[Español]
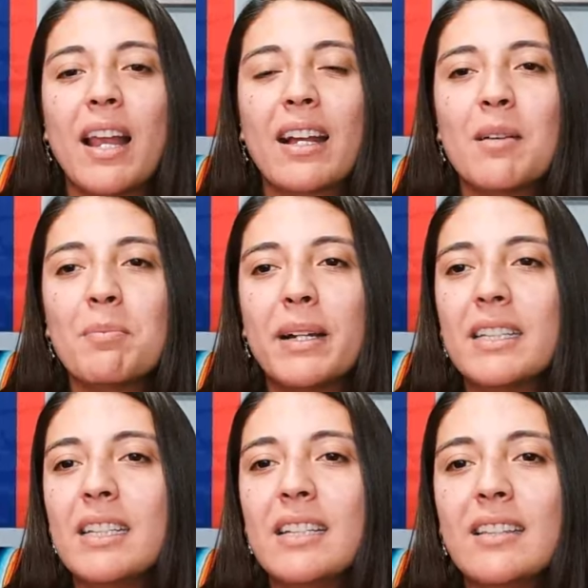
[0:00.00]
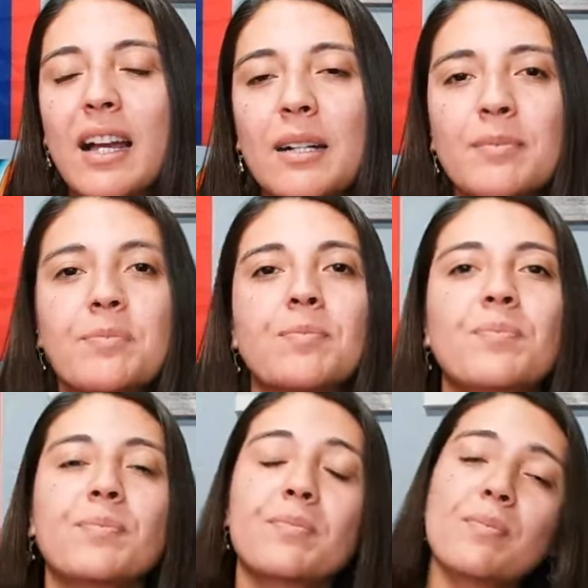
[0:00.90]
la campanita.
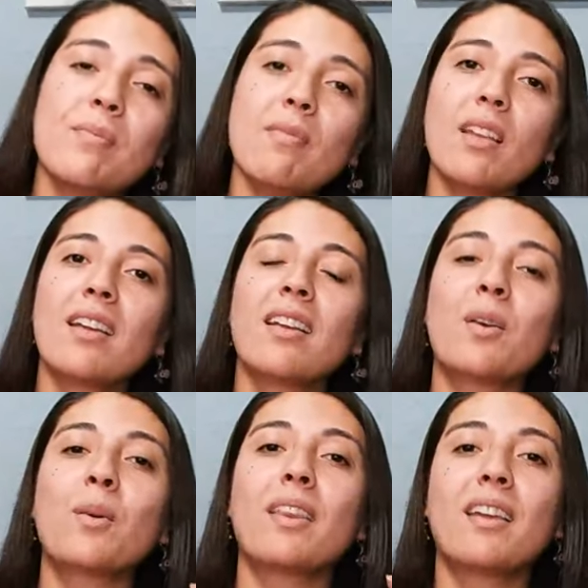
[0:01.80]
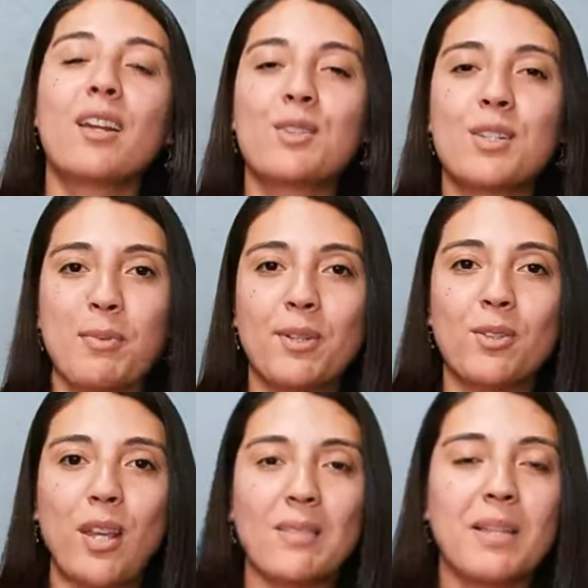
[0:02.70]
Recuerden que los espero en
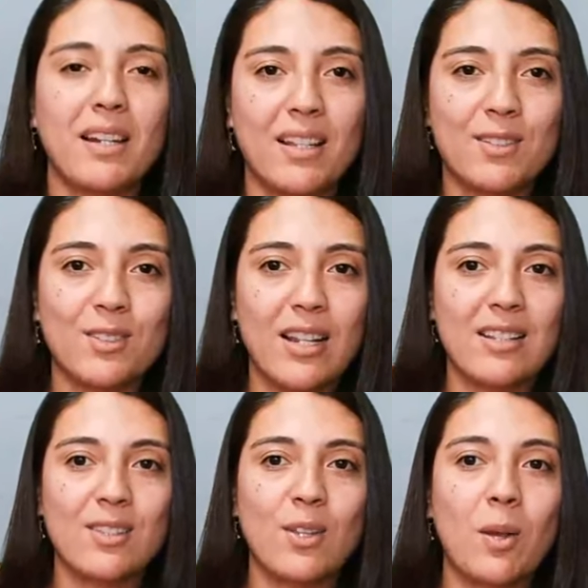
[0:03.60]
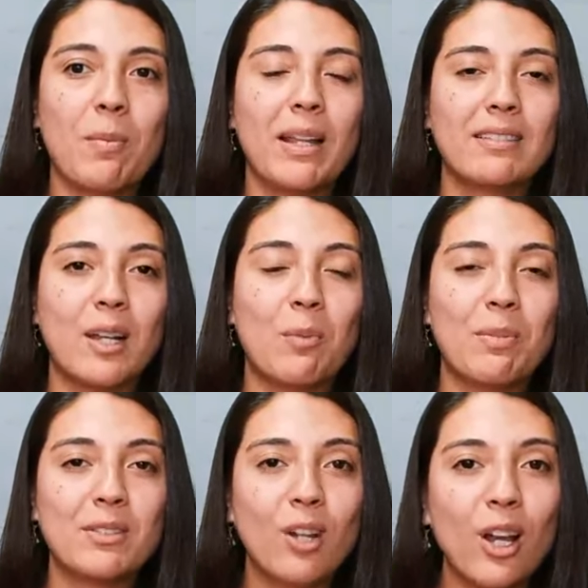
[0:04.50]
todas mis redes sociales, estoy como Alexa
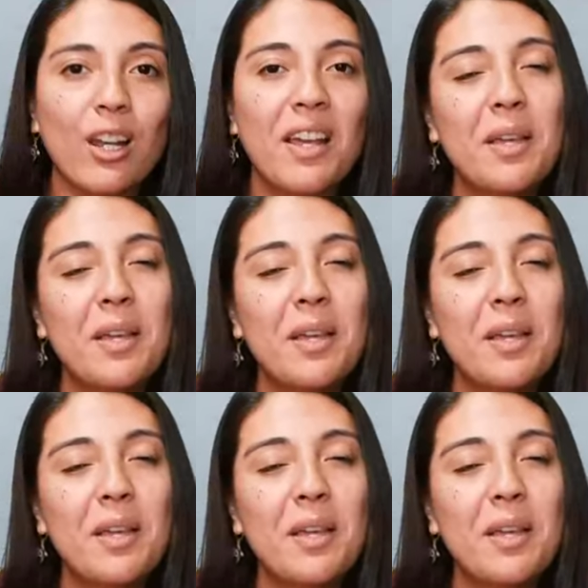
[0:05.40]
López Col.